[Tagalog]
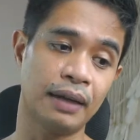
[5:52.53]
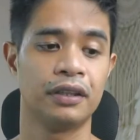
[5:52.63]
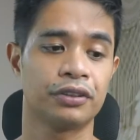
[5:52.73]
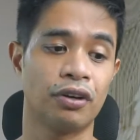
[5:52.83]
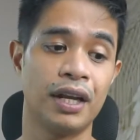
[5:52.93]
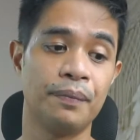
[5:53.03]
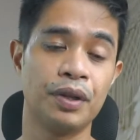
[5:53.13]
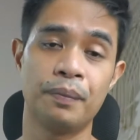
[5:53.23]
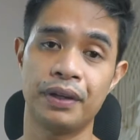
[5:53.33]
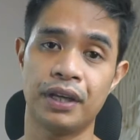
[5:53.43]
So alam
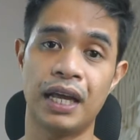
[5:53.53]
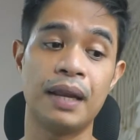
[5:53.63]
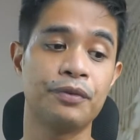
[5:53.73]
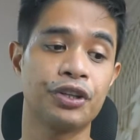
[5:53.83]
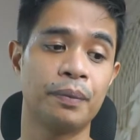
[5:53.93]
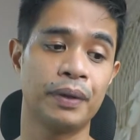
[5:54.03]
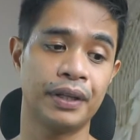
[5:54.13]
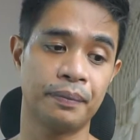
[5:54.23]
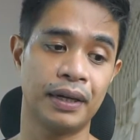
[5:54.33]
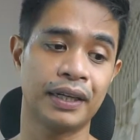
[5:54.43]
naman alam niyo naman
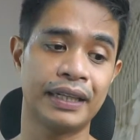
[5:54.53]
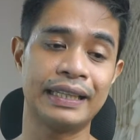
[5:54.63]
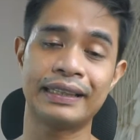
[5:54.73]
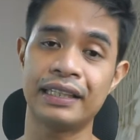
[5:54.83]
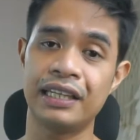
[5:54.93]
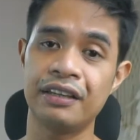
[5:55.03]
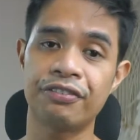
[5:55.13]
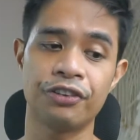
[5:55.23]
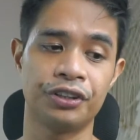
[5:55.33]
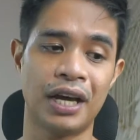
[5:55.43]
yung mga green tea
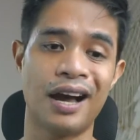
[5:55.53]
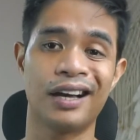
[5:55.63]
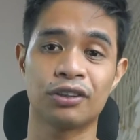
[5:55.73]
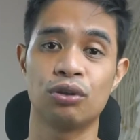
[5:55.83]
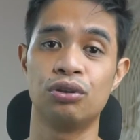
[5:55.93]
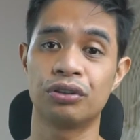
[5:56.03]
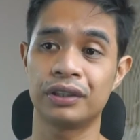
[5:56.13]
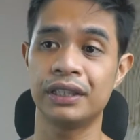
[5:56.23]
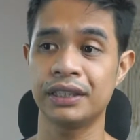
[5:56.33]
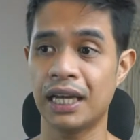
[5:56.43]
leaf, no, nakakatulong
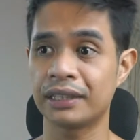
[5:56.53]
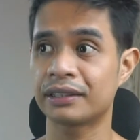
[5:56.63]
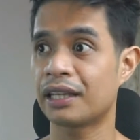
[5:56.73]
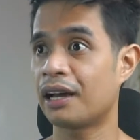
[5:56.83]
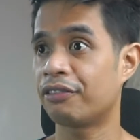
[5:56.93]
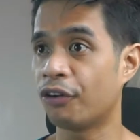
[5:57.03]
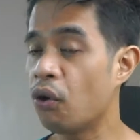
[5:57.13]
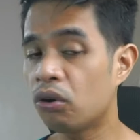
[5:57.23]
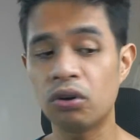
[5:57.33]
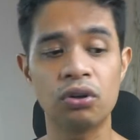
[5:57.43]
din 'yan sa
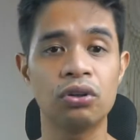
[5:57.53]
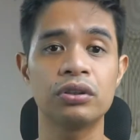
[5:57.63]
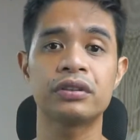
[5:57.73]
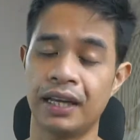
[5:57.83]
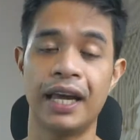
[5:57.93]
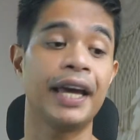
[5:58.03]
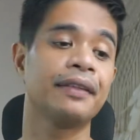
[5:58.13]
focus and